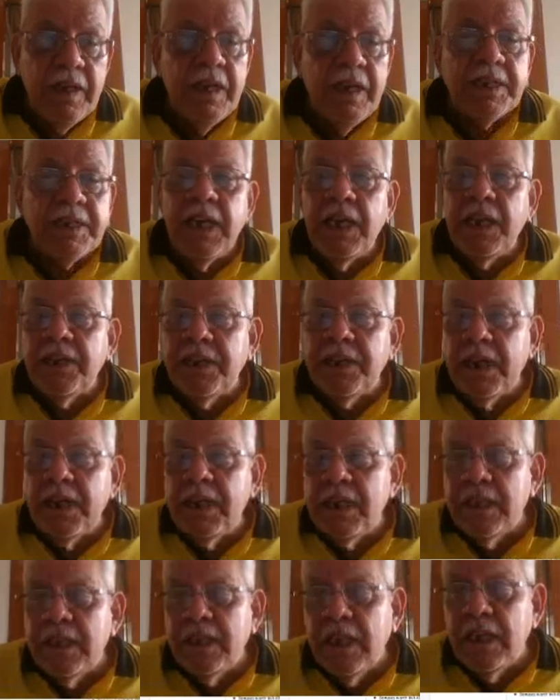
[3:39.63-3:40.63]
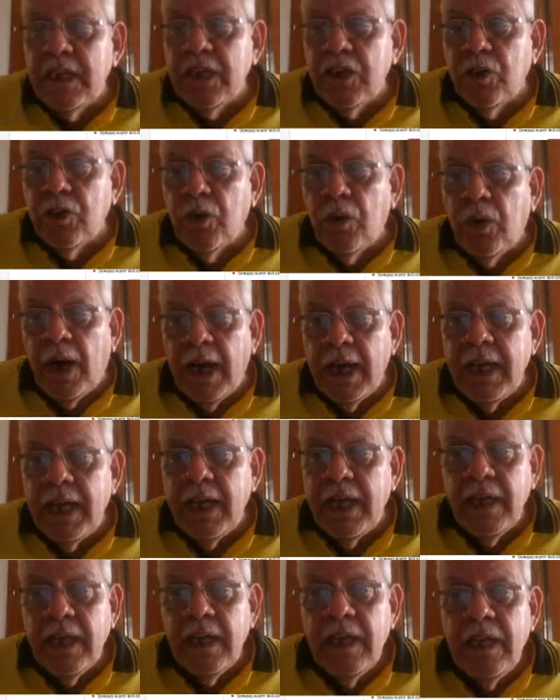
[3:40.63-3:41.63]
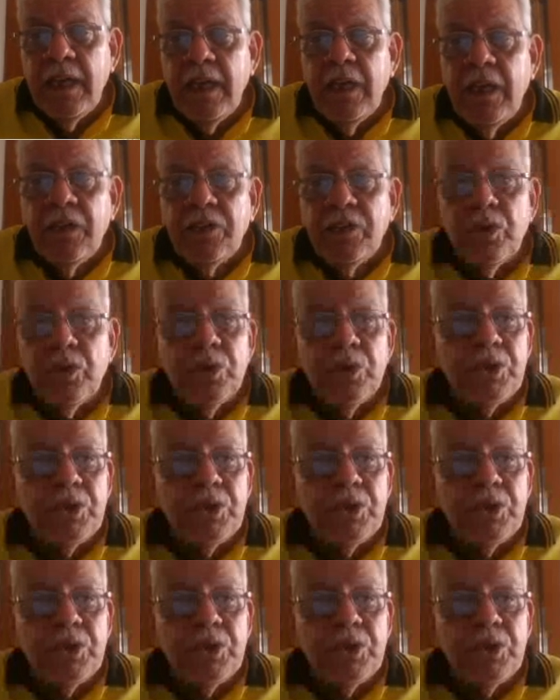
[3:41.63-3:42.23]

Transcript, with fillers: इट कैन रियली रियली गो हाई तो